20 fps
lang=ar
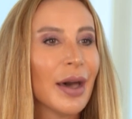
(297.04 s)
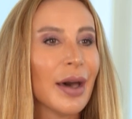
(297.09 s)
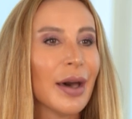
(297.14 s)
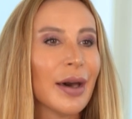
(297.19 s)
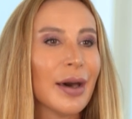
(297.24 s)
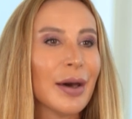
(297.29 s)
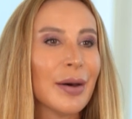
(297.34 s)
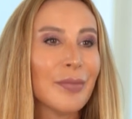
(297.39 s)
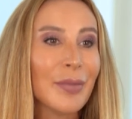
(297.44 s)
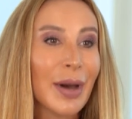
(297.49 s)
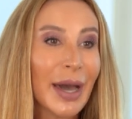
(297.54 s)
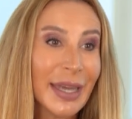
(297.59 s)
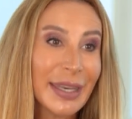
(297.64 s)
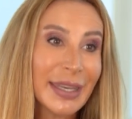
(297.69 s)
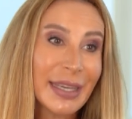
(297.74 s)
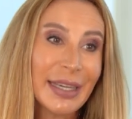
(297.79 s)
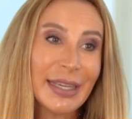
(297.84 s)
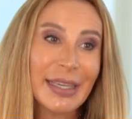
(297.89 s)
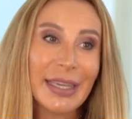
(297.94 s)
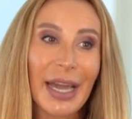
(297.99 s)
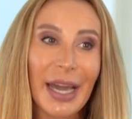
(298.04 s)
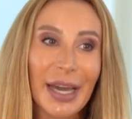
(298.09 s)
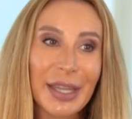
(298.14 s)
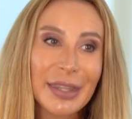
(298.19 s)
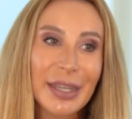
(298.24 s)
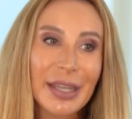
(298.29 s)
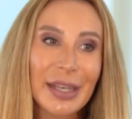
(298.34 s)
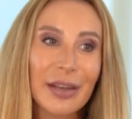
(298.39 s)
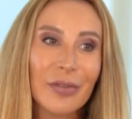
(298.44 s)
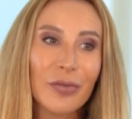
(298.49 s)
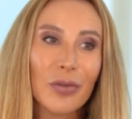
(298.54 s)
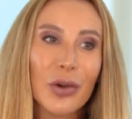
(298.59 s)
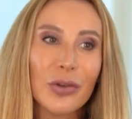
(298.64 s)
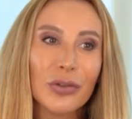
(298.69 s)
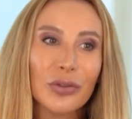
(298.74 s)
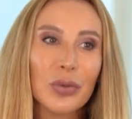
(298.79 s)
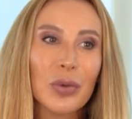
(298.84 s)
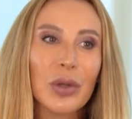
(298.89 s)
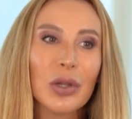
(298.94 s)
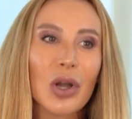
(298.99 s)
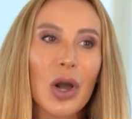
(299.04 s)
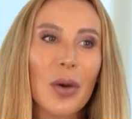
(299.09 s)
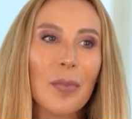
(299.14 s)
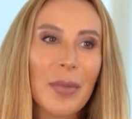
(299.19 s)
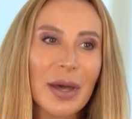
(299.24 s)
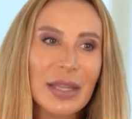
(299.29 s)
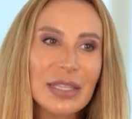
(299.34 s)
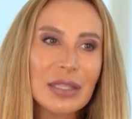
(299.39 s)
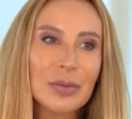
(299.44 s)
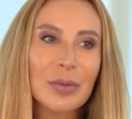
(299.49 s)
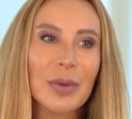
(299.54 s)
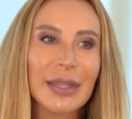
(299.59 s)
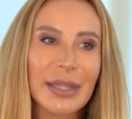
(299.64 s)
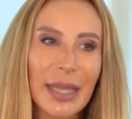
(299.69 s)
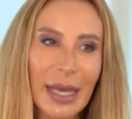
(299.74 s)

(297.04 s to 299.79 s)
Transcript: آه، ما حنحكي عن الفيرتشوال كومنسمنت